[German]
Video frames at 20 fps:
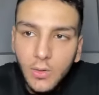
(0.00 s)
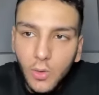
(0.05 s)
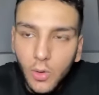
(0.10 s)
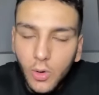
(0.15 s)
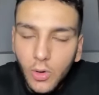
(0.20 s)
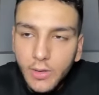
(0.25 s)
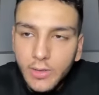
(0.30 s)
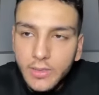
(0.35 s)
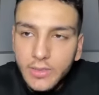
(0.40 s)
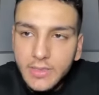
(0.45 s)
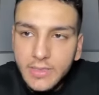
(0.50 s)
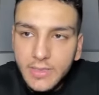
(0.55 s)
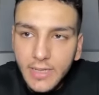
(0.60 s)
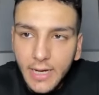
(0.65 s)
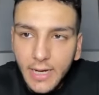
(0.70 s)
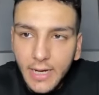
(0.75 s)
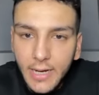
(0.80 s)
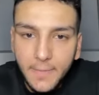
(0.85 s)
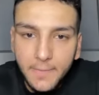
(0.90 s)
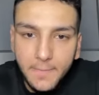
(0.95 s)
Und
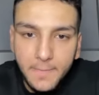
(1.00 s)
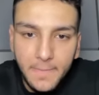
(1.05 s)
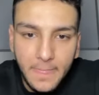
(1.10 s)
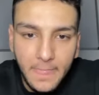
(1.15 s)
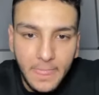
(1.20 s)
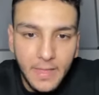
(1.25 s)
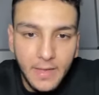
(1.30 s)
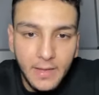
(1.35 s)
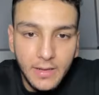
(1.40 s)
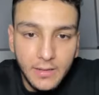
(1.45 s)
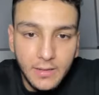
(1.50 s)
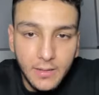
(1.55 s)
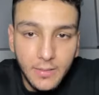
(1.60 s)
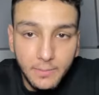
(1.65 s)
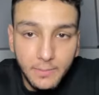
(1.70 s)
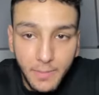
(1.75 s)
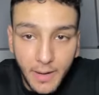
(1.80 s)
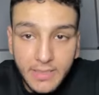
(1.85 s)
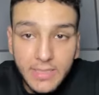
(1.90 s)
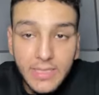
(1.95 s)
ähm,
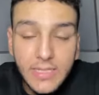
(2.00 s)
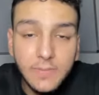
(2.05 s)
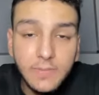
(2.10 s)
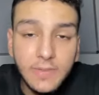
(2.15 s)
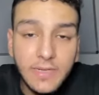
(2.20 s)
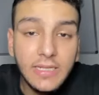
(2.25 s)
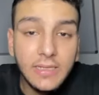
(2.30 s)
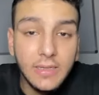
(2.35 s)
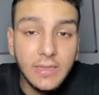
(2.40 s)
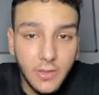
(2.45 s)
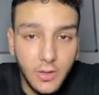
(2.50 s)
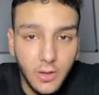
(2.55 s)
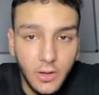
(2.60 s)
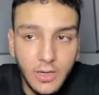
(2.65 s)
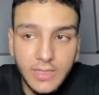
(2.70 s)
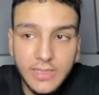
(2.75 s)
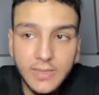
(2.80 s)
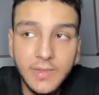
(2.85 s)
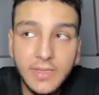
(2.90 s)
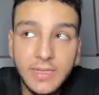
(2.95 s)
bei diesem Leader
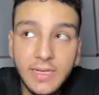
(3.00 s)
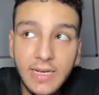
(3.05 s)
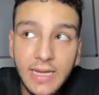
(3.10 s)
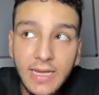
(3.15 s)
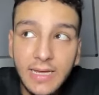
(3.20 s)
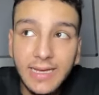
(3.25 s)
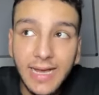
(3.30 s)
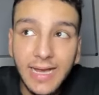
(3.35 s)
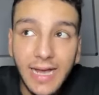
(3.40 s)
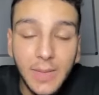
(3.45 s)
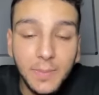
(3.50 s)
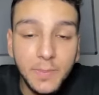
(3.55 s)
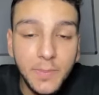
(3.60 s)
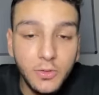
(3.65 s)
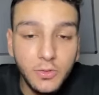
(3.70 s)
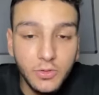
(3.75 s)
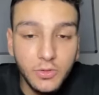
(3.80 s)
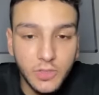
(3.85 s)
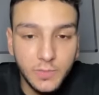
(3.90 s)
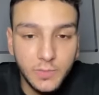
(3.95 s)
Call hat er mir den Link acht
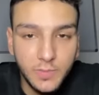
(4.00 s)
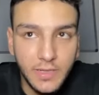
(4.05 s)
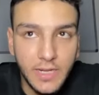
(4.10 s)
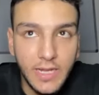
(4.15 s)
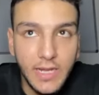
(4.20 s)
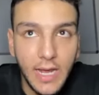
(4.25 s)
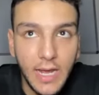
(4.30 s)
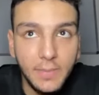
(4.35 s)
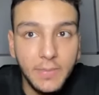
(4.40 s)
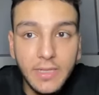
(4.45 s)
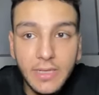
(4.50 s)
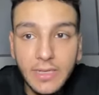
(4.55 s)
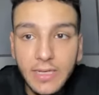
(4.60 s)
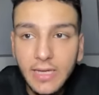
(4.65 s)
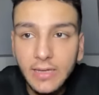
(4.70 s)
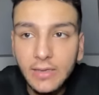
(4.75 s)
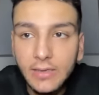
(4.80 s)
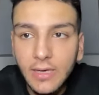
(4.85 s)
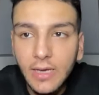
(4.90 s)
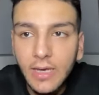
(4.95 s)
Minuten, nee, er hat mir den
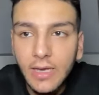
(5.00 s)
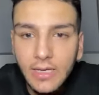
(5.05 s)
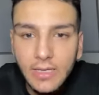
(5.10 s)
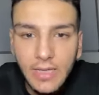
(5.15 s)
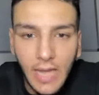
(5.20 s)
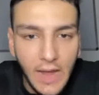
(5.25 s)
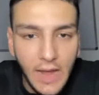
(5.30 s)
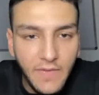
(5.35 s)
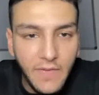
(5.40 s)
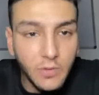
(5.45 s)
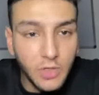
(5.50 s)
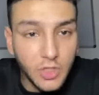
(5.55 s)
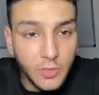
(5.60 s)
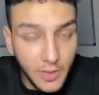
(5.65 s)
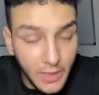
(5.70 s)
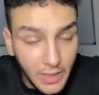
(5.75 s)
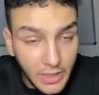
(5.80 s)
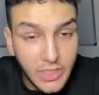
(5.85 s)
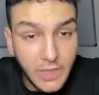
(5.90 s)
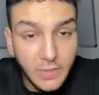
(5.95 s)
Link drei, vier Minuten
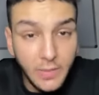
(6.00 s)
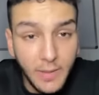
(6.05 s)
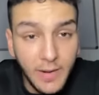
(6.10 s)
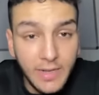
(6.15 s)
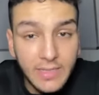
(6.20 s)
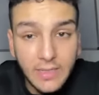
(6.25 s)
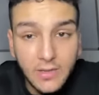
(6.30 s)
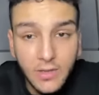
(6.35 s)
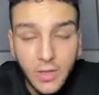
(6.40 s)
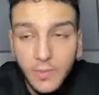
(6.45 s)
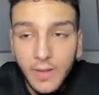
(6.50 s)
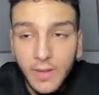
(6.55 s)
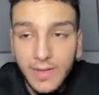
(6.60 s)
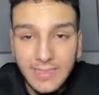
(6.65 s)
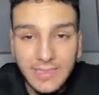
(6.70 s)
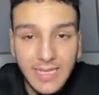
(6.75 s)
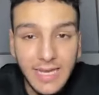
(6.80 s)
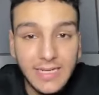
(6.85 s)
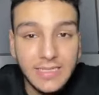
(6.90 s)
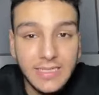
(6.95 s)
später geschickt, aber meinte, komm
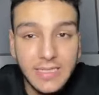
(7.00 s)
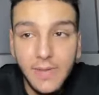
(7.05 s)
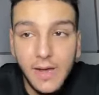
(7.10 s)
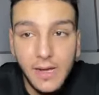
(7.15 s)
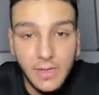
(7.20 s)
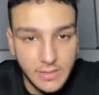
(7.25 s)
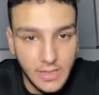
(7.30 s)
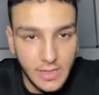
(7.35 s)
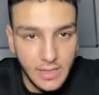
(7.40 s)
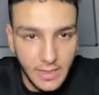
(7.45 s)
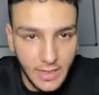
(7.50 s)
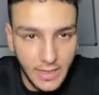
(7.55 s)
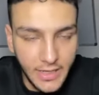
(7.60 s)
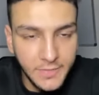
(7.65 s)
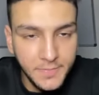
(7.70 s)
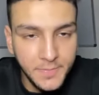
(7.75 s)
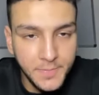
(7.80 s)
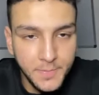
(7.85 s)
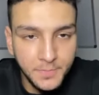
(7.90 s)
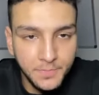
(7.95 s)
erst sechs, sieben, acht nach
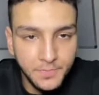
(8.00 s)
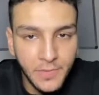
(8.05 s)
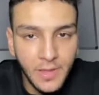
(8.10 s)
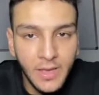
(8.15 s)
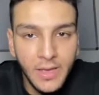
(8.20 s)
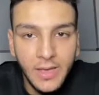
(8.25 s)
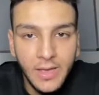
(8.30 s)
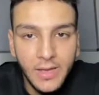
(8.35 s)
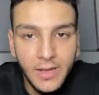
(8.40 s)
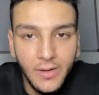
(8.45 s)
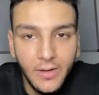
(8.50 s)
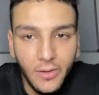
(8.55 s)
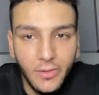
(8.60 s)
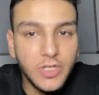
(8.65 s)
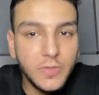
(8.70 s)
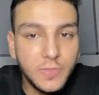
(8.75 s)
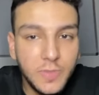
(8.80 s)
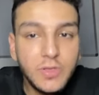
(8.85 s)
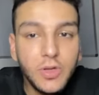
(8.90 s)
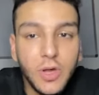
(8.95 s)
rein.
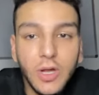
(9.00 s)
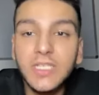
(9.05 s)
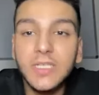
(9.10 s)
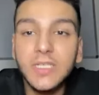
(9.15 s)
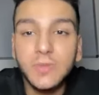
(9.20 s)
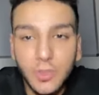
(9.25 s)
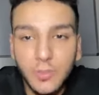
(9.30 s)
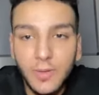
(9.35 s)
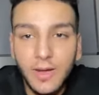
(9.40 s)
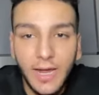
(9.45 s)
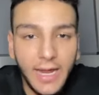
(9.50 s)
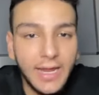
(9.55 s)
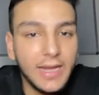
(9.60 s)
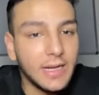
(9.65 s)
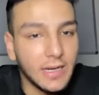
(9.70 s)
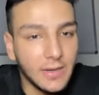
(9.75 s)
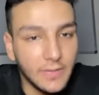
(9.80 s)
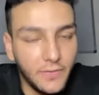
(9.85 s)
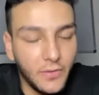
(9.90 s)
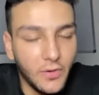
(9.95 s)
Und ich bin trotzdem schon mal
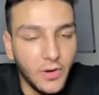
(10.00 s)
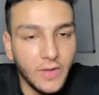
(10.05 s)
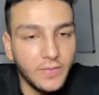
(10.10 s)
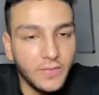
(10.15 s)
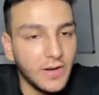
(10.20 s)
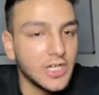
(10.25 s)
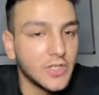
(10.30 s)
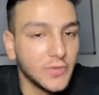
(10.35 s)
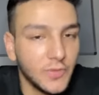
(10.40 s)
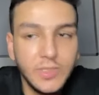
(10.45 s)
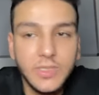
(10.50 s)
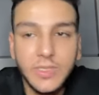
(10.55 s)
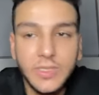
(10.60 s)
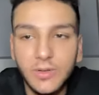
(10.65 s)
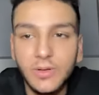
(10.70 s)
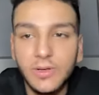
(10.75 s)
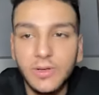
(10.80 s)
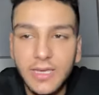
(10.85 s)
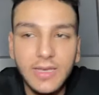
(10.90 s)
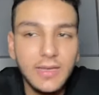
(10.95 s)
reingegangen vorher, weil ich
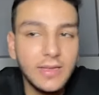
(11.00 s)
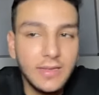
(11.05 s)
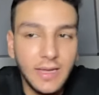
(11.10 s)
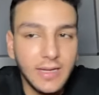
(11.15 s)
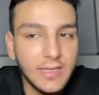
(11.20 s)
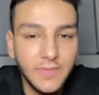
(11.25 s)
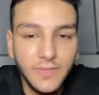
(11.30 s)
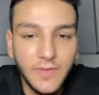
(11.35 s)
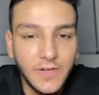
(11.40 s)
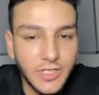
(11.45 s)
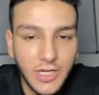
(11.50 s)
wusste, okay, da sind